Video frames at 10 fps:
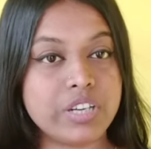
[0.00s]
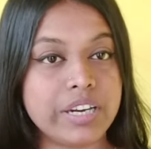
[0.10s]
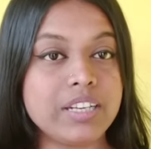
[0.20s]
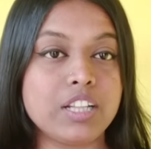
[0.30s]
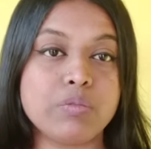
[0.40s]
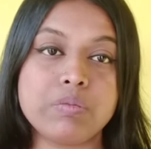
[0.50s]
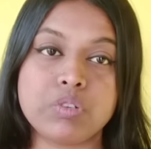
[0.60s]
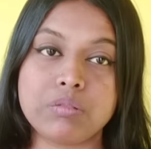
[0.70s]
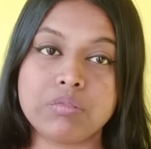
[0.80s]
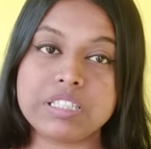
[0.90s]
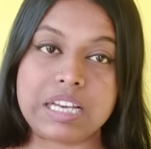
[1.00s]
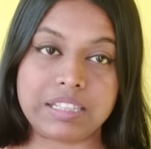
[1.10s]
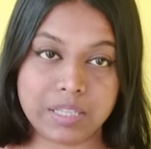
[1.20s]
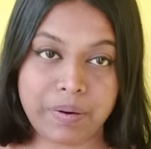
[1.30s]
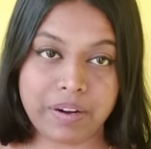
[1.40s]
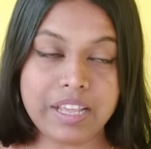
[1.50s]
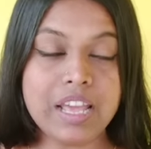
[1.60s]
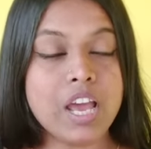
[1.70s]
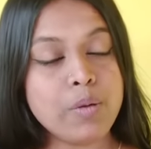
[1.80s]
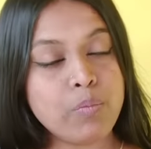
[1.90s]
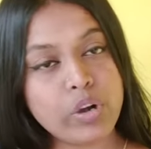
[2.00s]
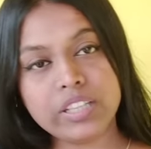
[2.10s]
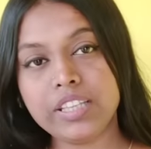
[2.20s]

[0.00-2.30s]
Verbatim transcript: থ্রেডিংটা তুমি মোটামুটি জানতে পারলে পরের